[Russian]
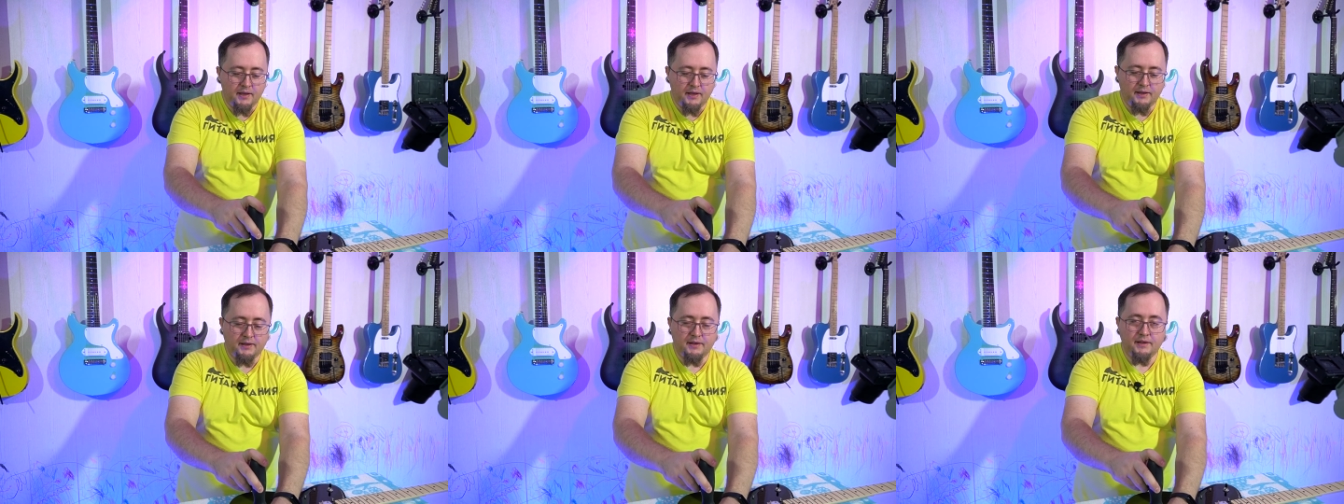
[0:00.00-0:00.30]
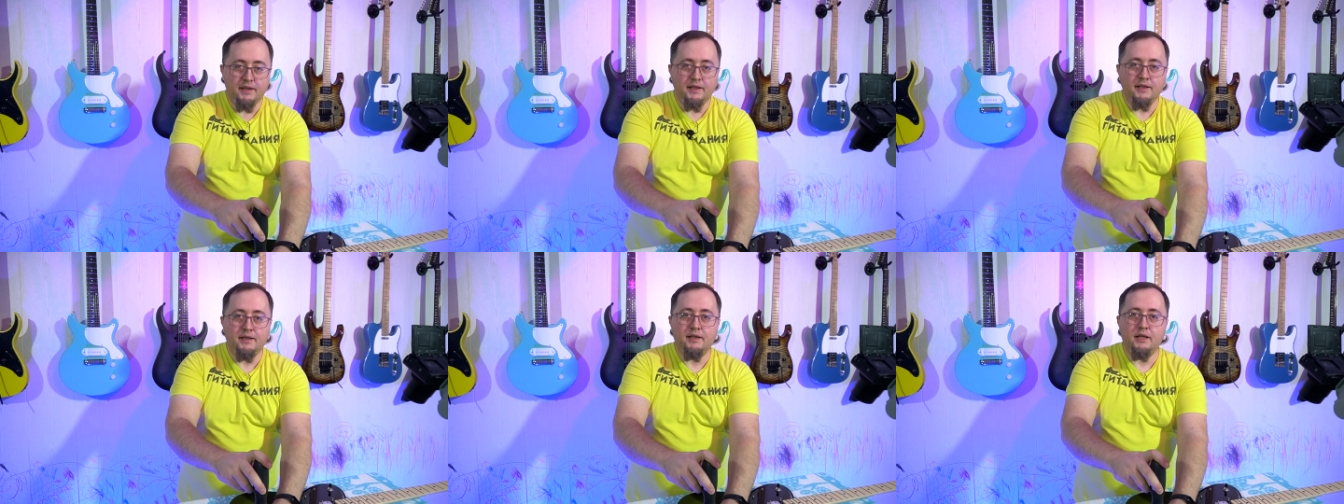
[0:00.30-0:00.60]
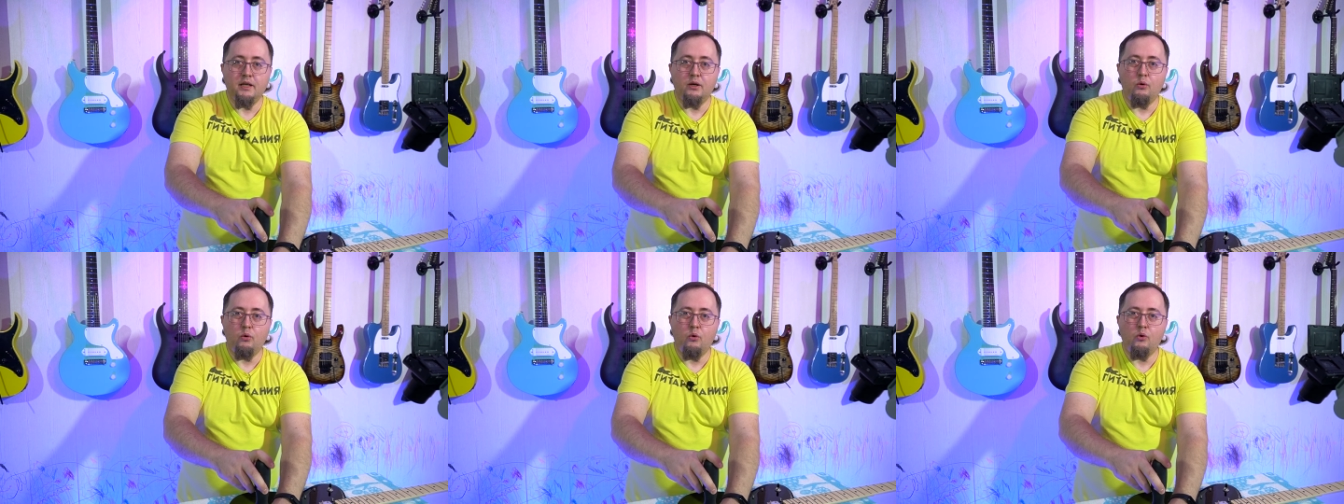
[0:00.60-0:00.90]
И
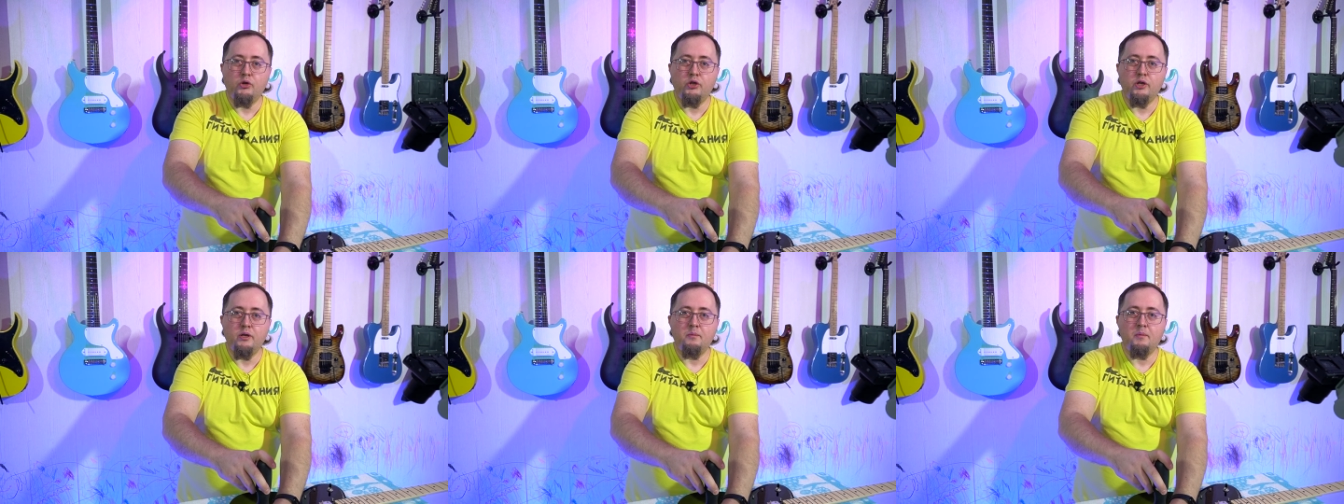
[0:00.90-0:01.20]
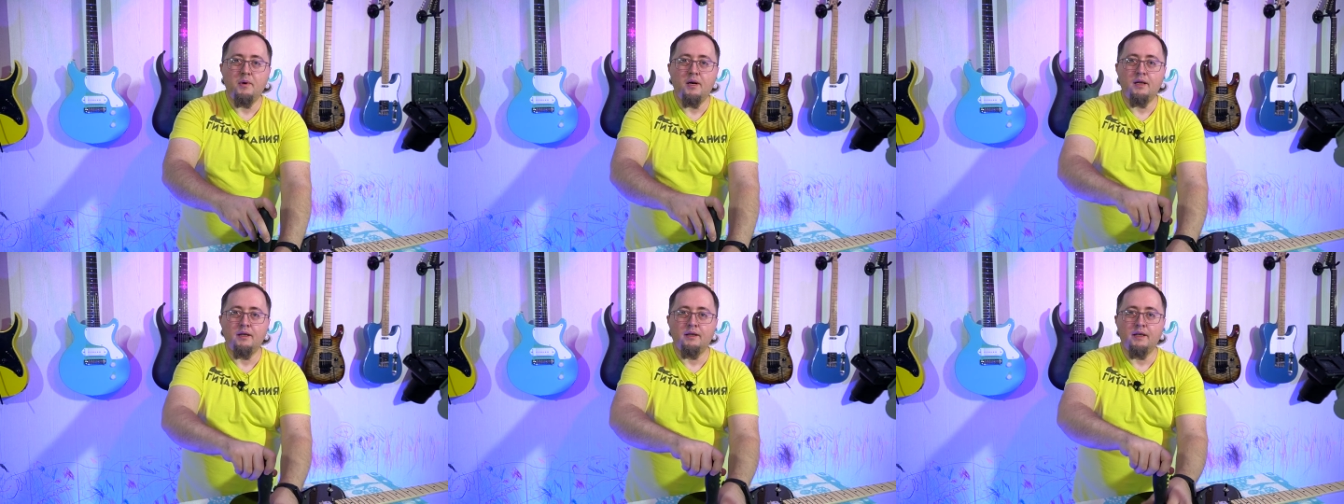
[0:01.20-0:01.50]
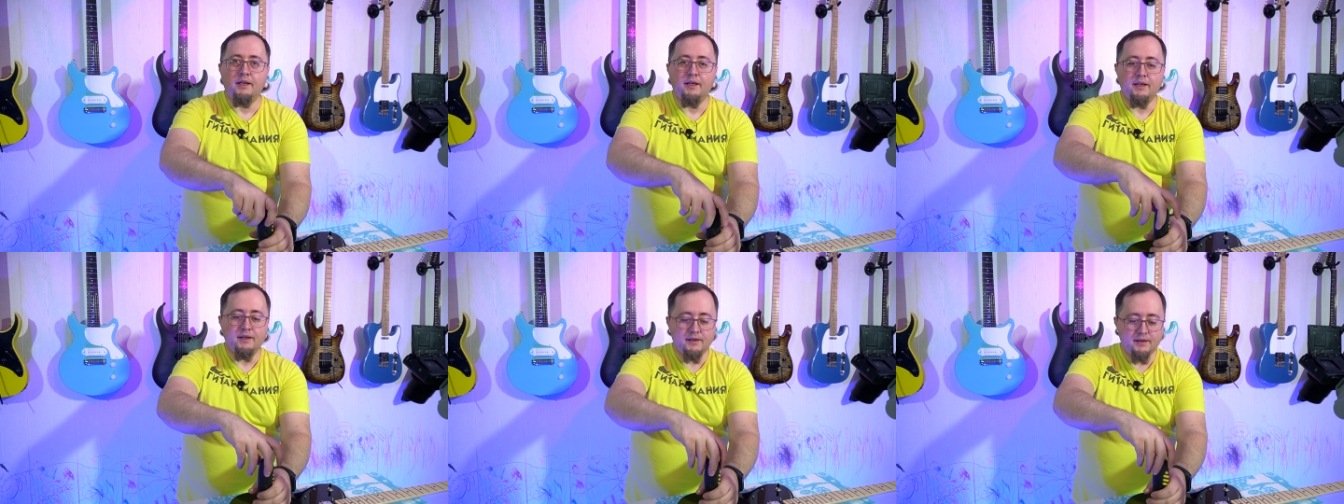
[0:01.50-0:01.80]
здесь очень мало
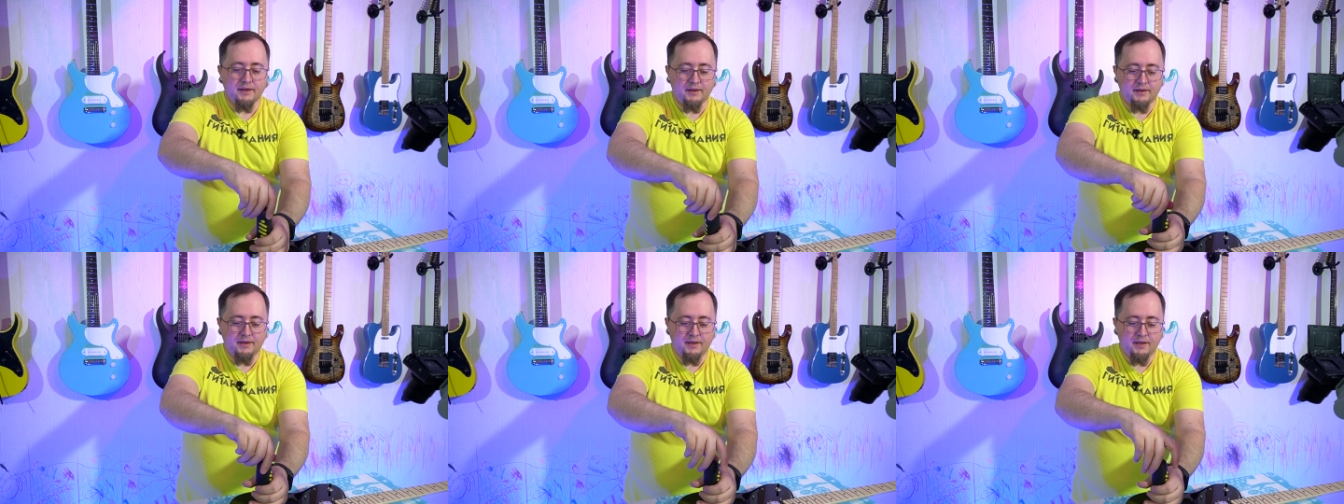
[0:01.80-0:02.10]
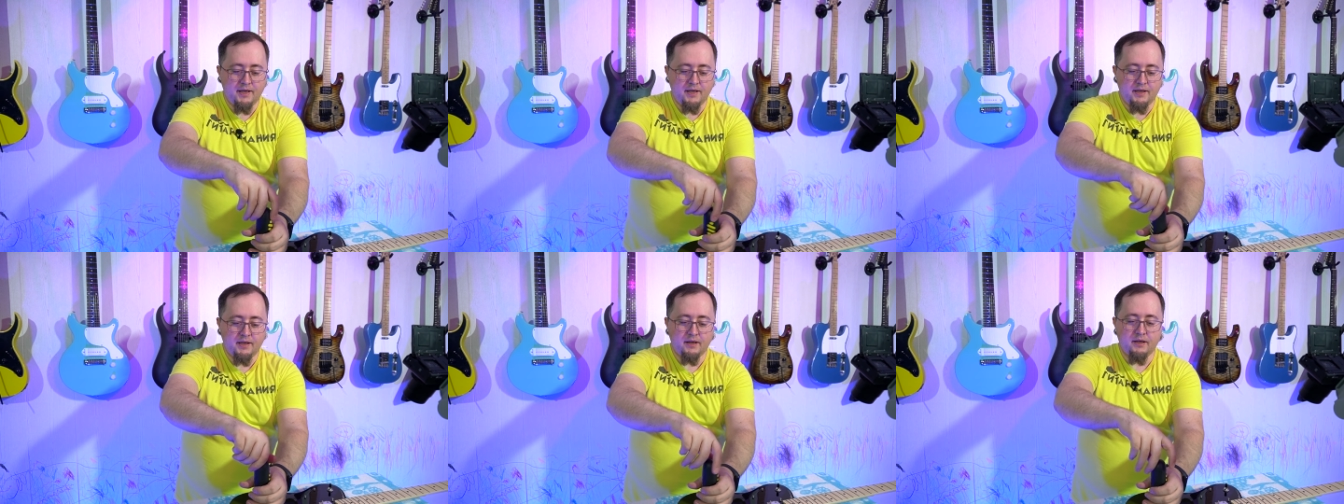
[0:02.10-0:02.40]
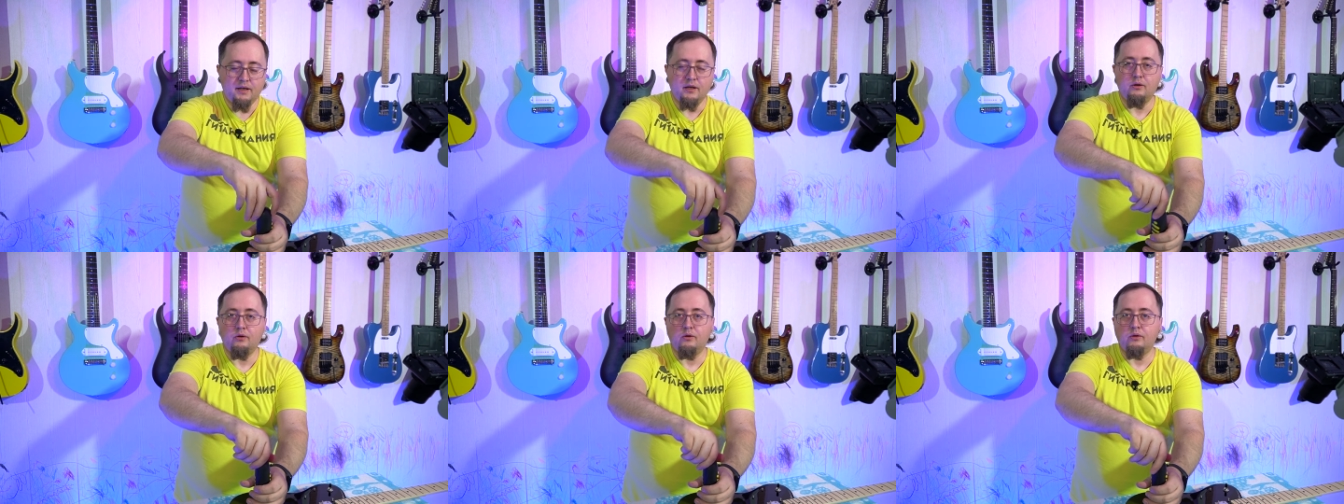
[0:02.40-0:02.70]
таких соединений,
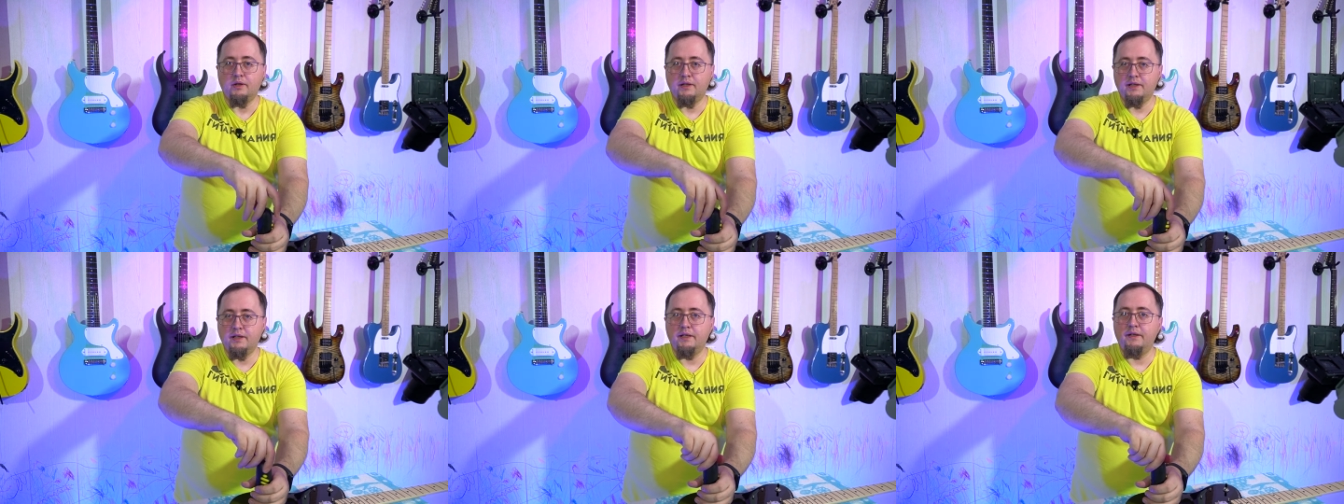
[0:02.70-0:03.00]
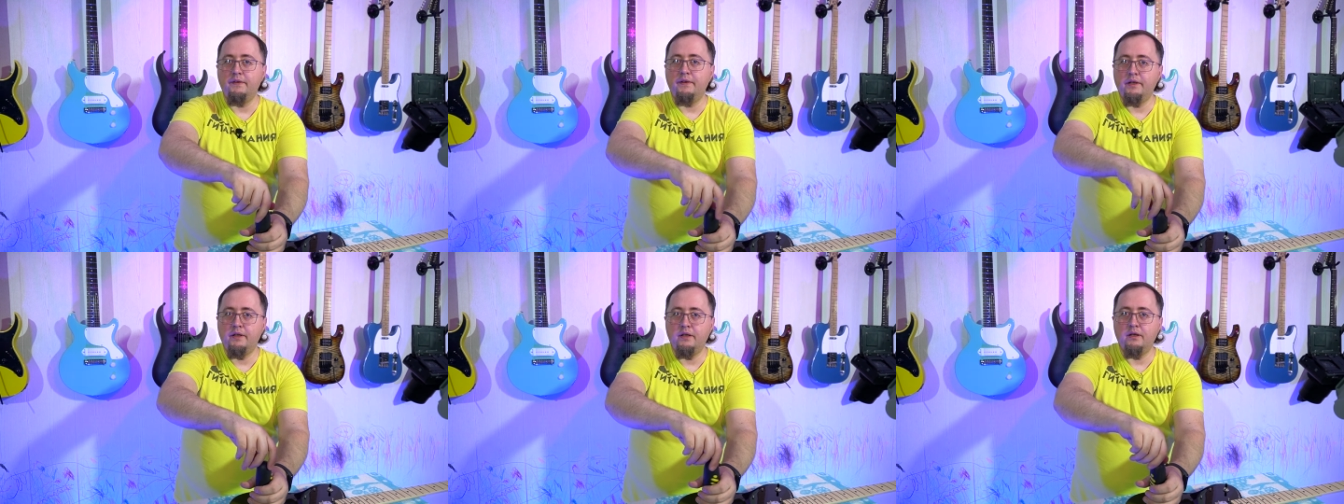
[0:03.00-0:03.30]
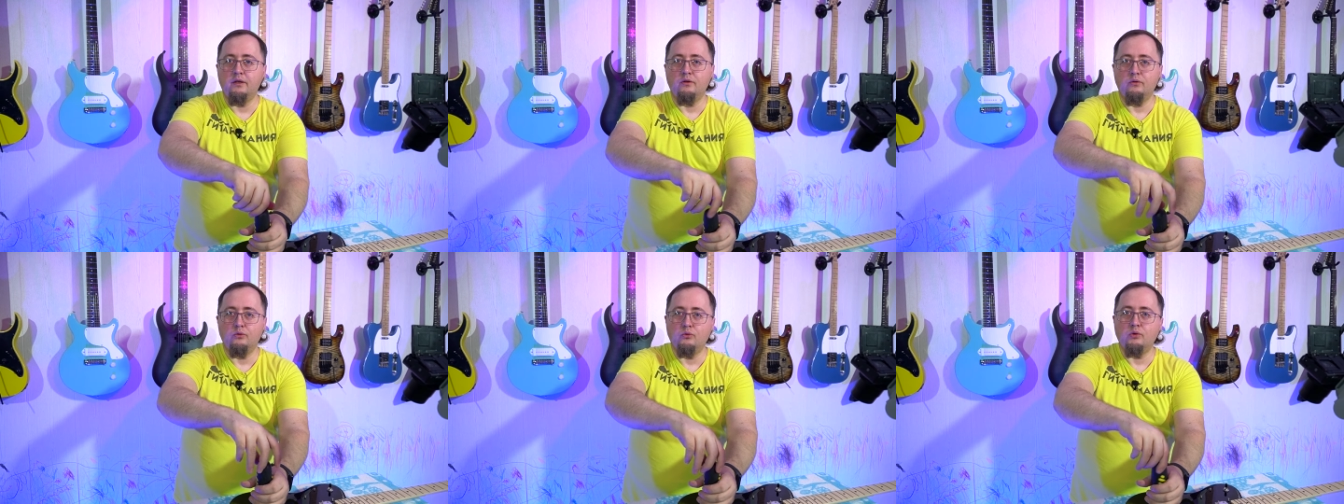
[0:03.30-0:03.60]
которые
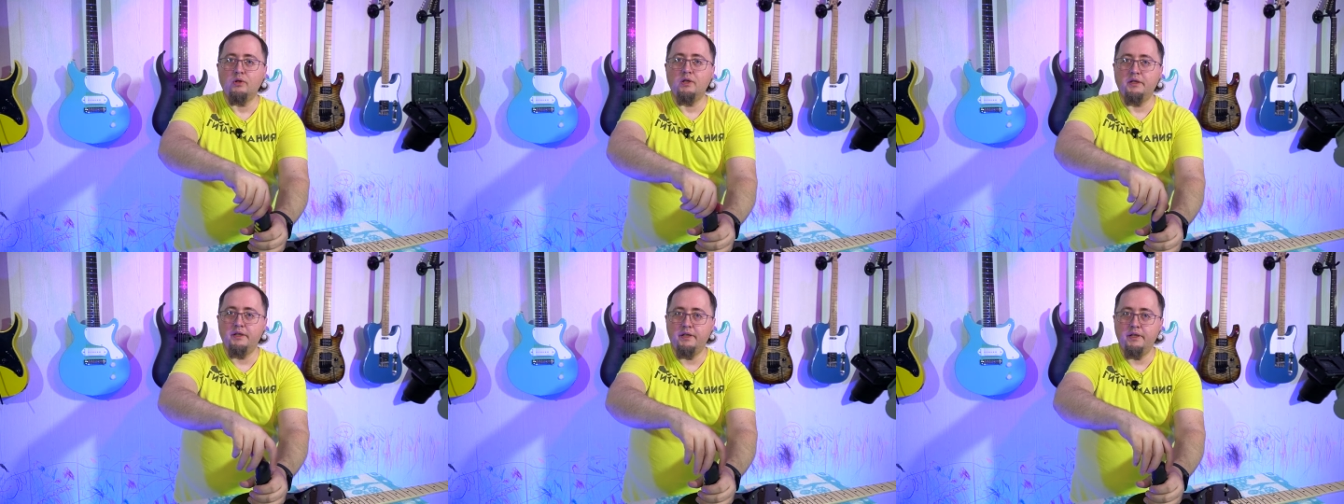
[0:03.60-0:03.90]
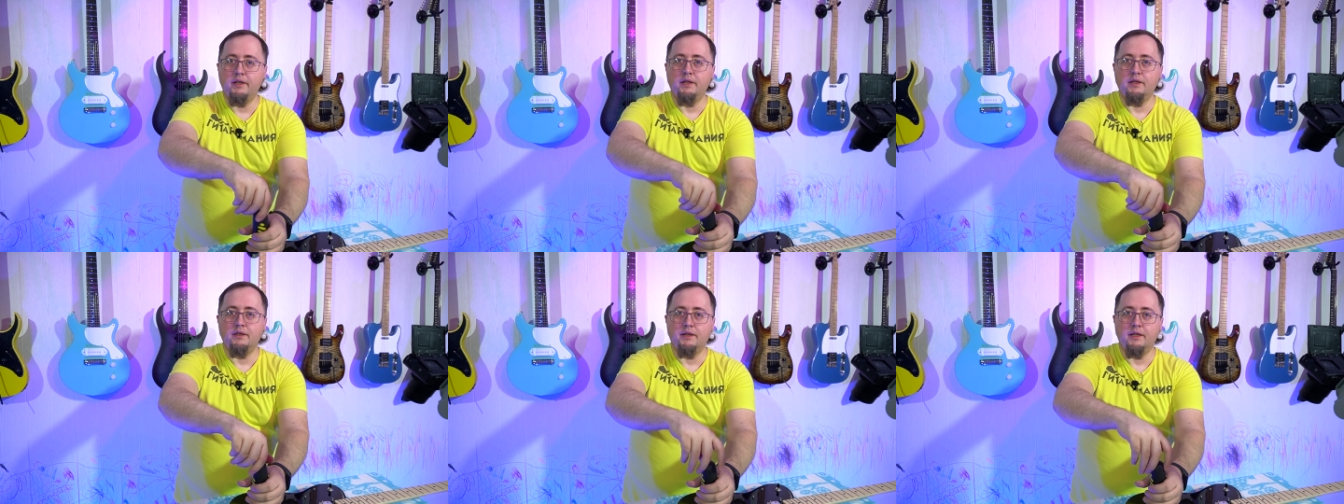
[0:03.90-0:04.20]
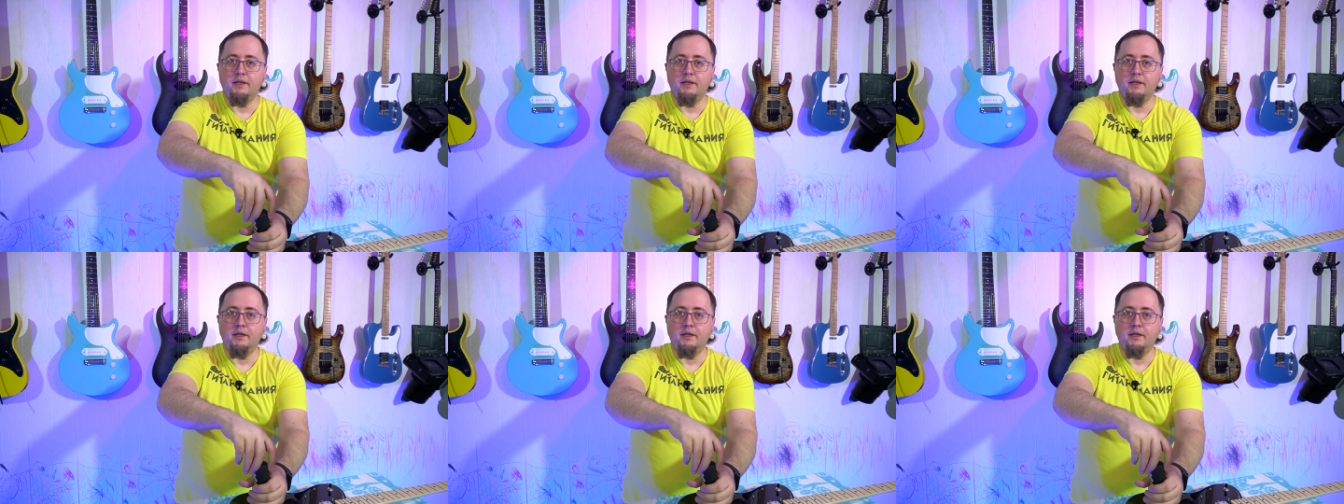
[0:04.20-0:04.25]
действительно нужно сильно